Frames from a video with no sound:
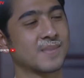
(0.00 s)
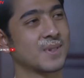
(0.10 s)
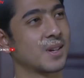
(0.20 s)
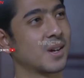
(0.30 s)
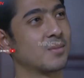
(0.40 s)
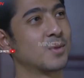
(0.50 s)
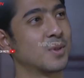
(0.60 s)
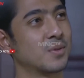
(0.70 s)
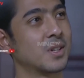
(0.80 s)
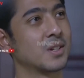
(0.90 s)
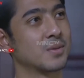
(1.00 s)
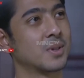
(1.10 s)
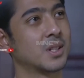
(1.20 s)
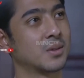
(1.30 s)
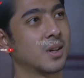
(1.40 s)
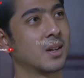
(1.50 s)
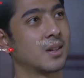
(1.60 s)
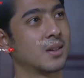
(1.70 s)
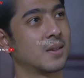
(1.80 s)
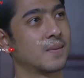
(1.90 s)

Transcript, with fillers: saya nggak mau berpikir seperti itu lagi.